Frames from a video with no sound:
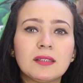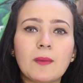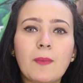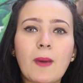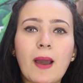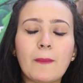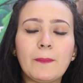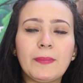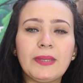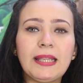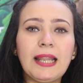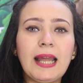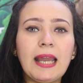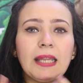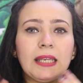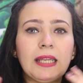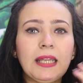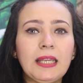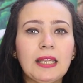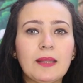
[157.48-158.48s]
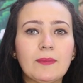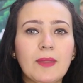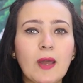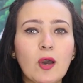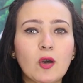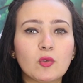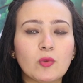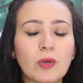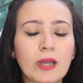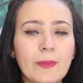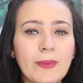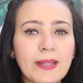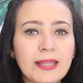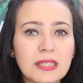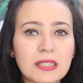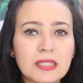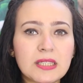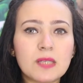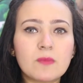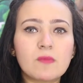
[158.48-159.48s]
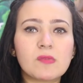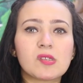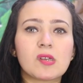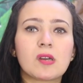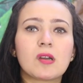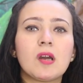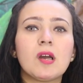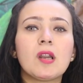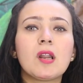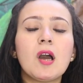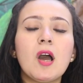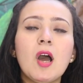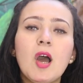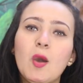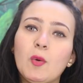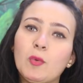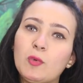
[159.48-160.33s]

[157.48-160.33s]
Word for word: طبعا بنلاقي ان احنا بناخد وجبات كتير مسكره